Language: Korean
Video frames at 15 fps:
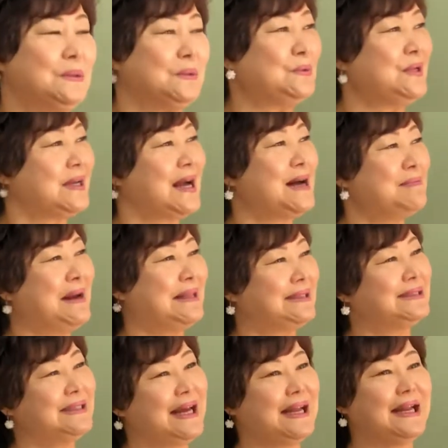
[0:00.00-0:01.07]
우리가
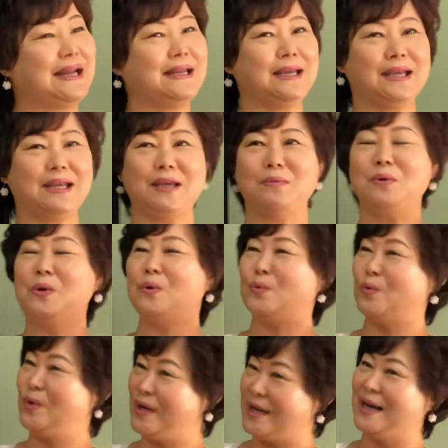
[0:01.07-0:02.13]
만든 하나님,
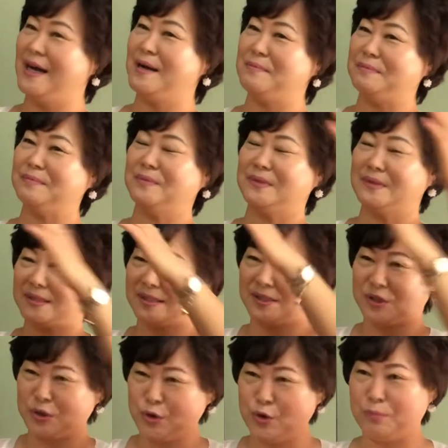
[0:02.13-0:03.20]
우리가
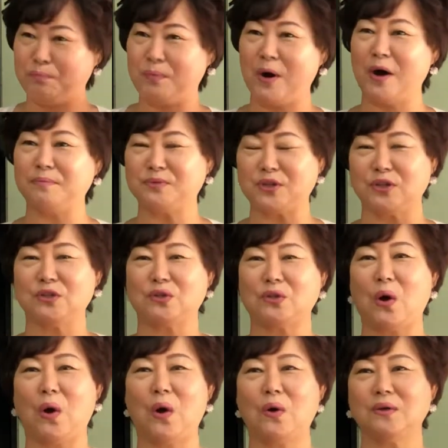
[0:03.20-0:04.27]
율법,
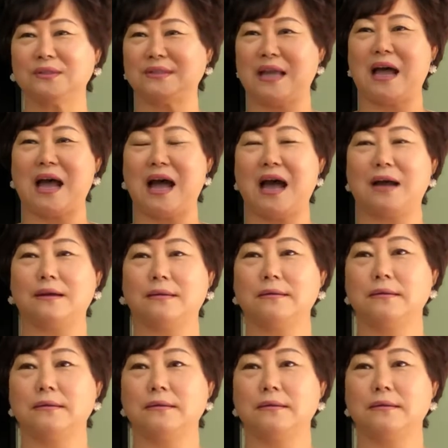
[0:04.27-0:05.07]
전통, 딱,